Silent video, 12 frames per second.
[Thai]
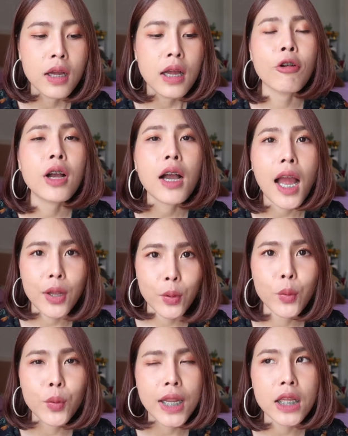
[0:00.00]
เราก็ขาด
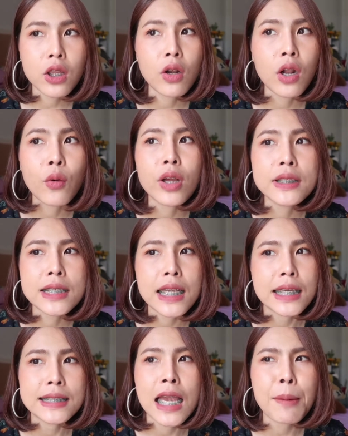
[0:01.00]
ทุนนะตอนนั้น
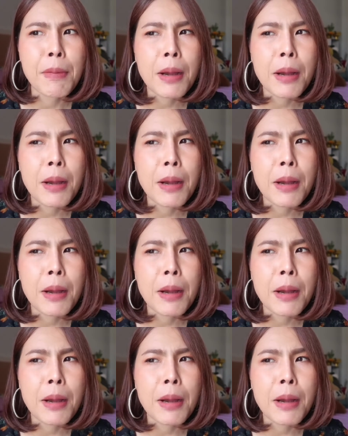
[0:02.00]
เสียใจ